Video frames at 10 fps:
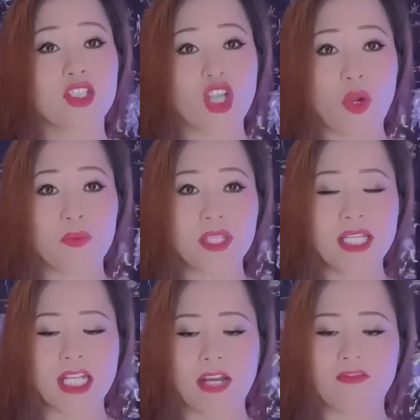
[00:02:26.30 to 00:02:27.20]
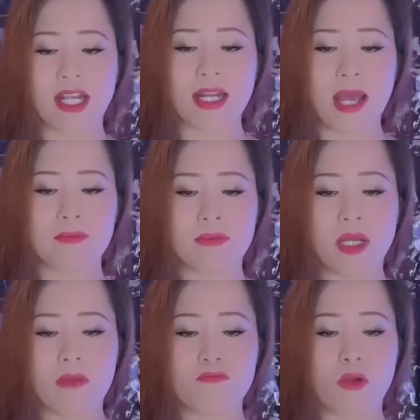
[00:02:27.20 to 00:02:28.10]
trong chiến tranh Việt Nam,
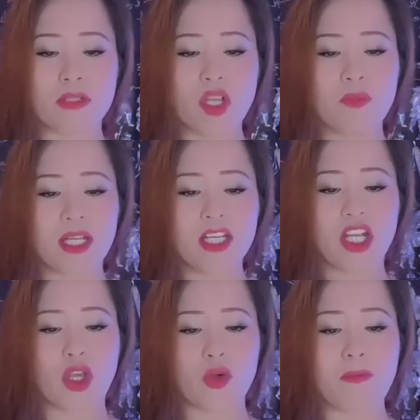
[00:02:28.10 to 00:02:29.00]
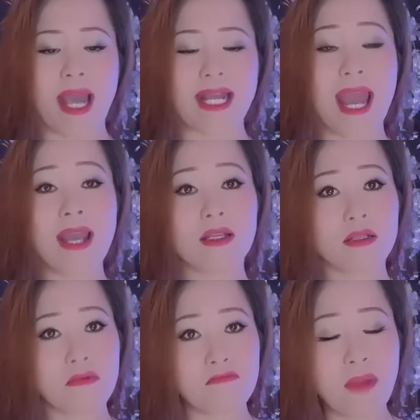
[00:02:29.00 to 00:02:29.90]
một trong những điều bạc ác,
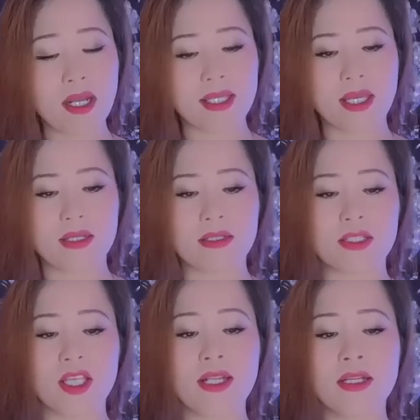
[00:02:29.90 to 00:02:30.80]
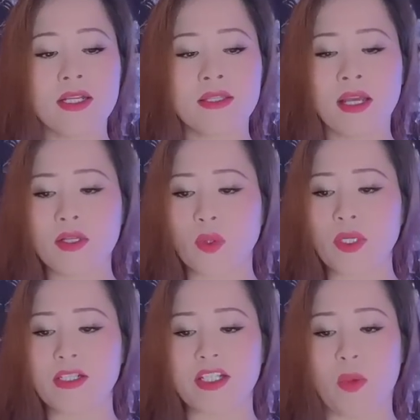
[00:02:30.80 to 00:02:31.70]
bất nhân, thất đức nhất của
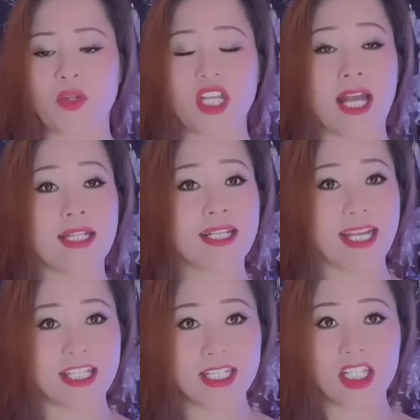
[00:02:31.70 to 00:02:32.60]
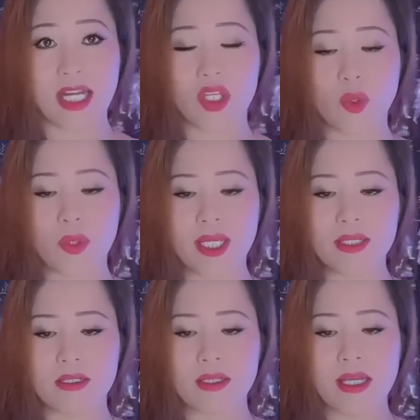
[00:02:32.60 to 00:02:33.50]
người Cộng sản là chiến tranh du
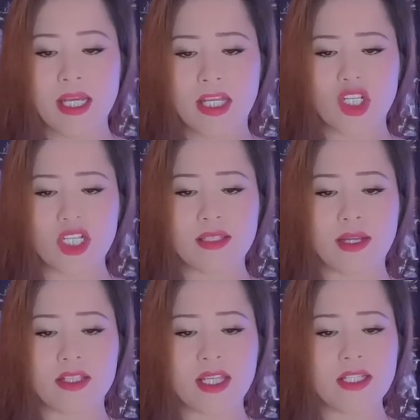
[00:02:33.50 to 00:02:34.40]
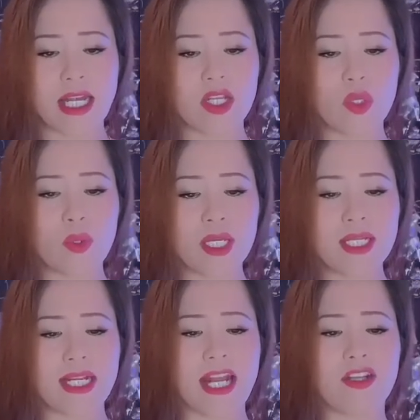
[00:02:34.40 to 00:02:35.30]
kích. Sự thật chiến tranh du
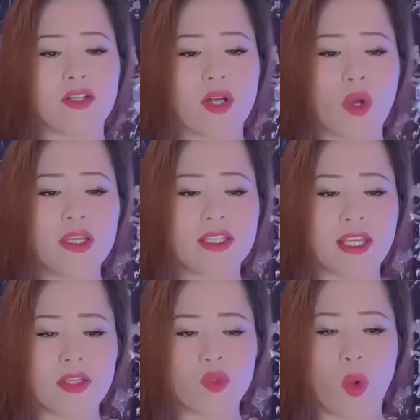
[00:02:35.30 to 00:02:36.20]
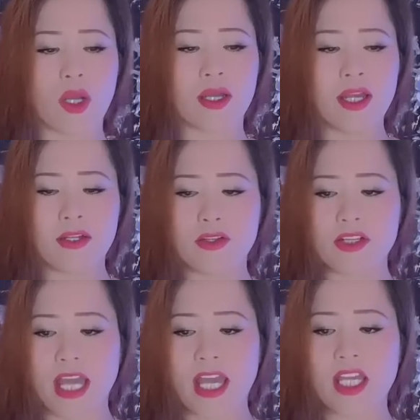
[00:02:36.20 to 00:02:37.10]
kích là đường lối chiến thuật được
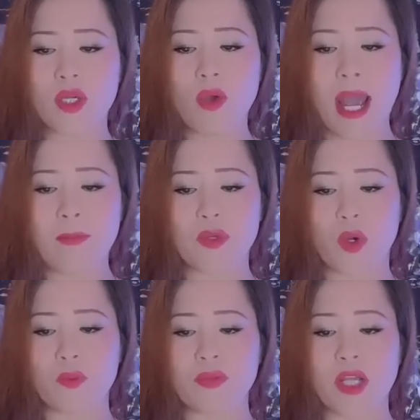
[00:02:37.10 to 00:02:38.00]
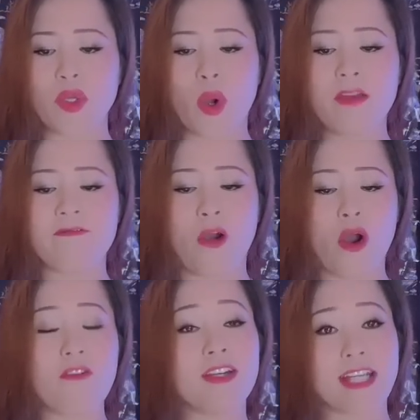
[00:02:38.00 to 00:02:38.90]
kẻ yếu áp dụng để đối
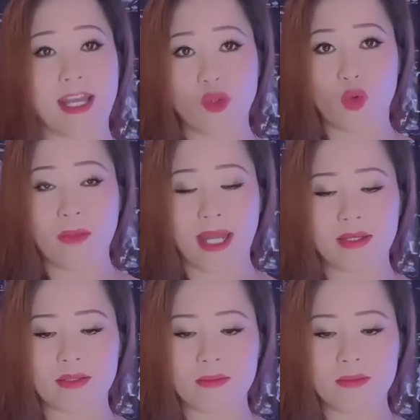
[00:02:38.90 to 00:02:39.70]
phó với kẻ thù mạnh.